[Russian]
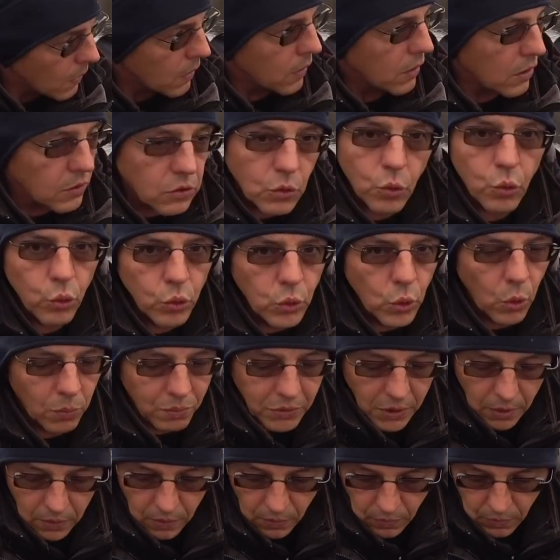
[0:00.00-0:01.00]
Это
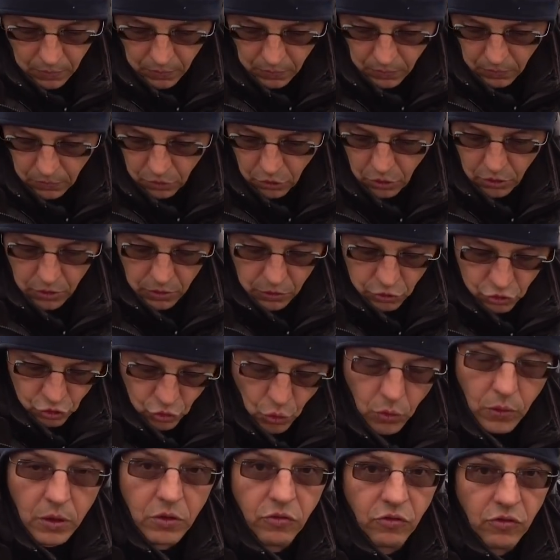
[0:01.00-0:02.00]
удобно. Э,
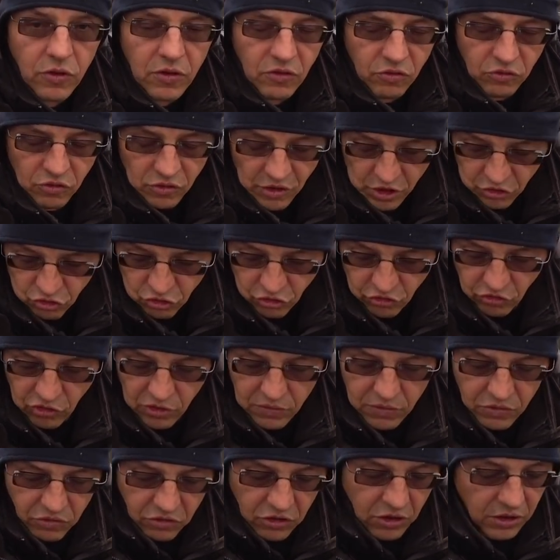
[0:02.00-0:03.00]
что касается наших
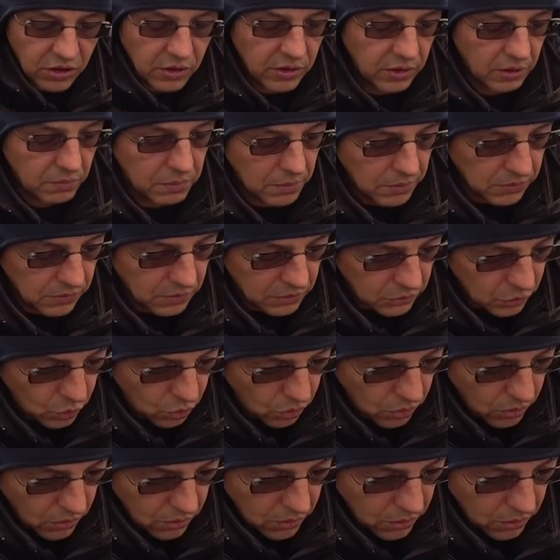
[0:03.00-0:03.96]
советских колебалок, то